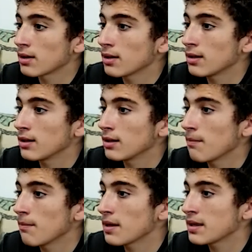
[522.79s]
y
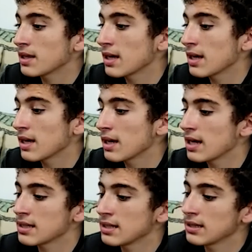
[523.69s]
empecé a
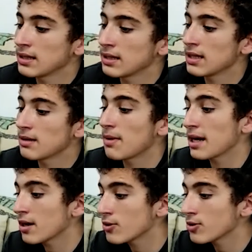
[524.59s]
sentir
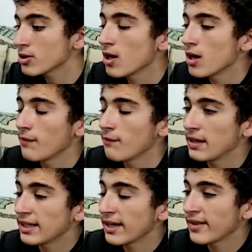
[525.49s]
mareos,
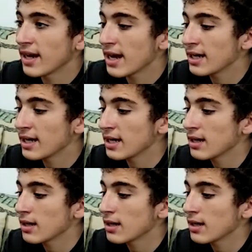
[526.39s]
falta de aire,